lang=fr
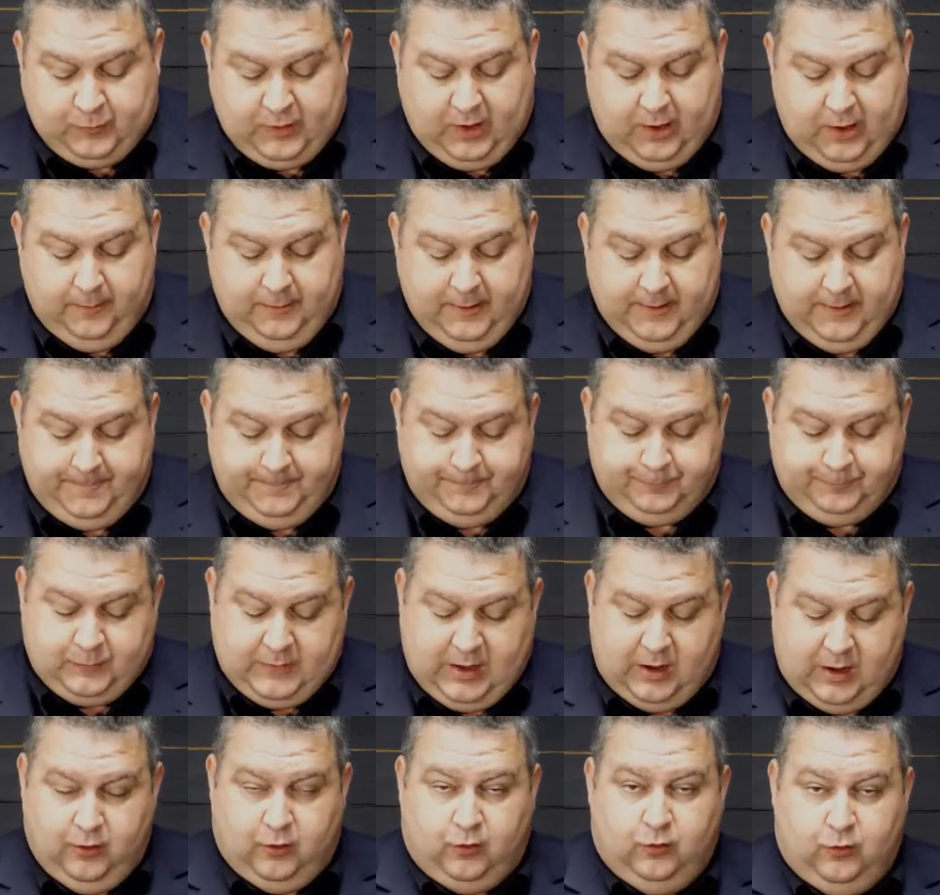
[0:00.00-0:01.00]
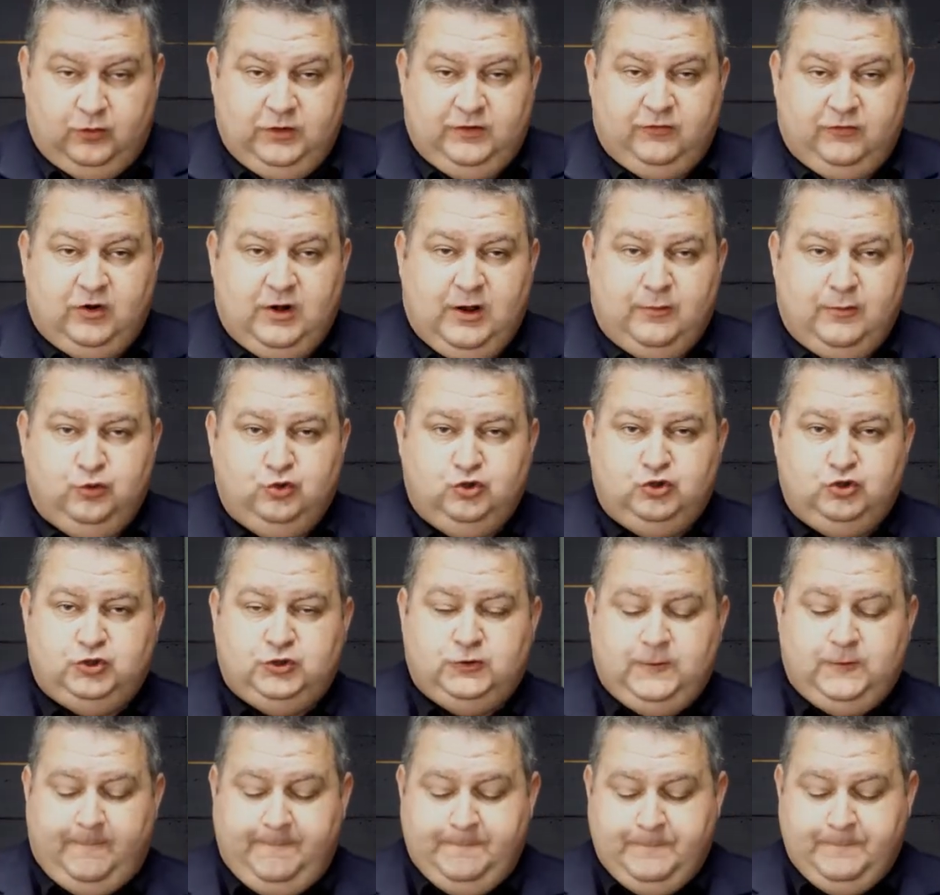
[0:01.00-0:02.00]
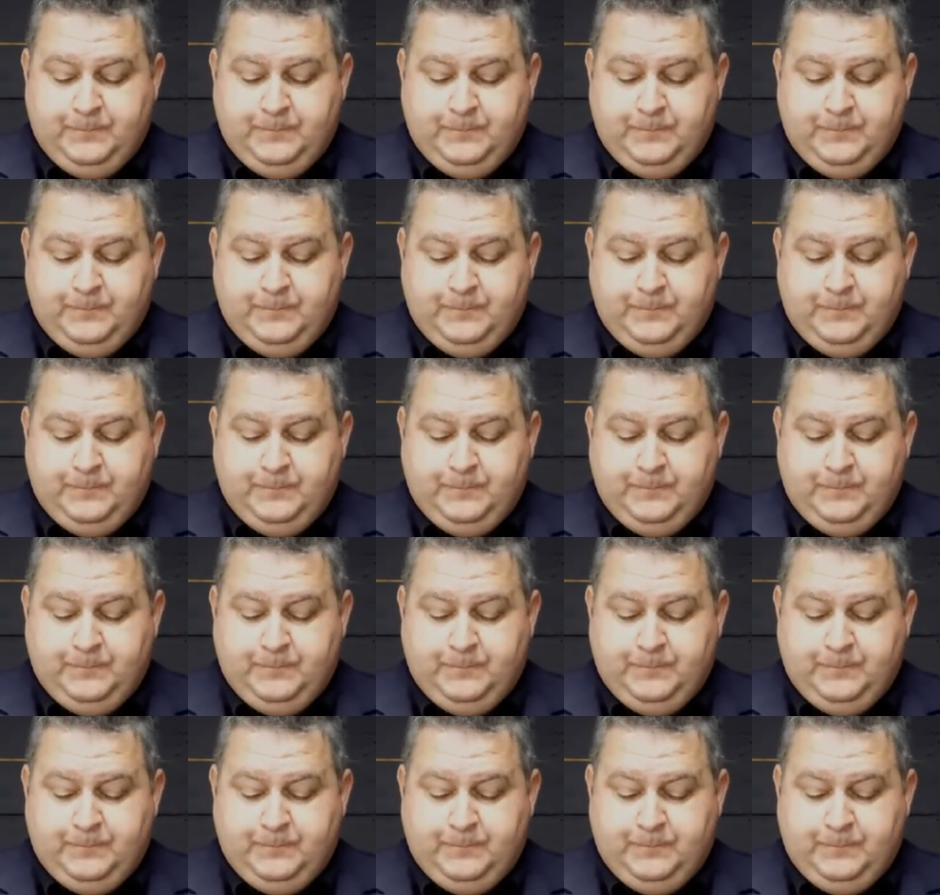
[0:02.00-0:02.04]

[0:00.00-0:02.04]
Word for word: Eh bien. Alors, au niveau de la bouche,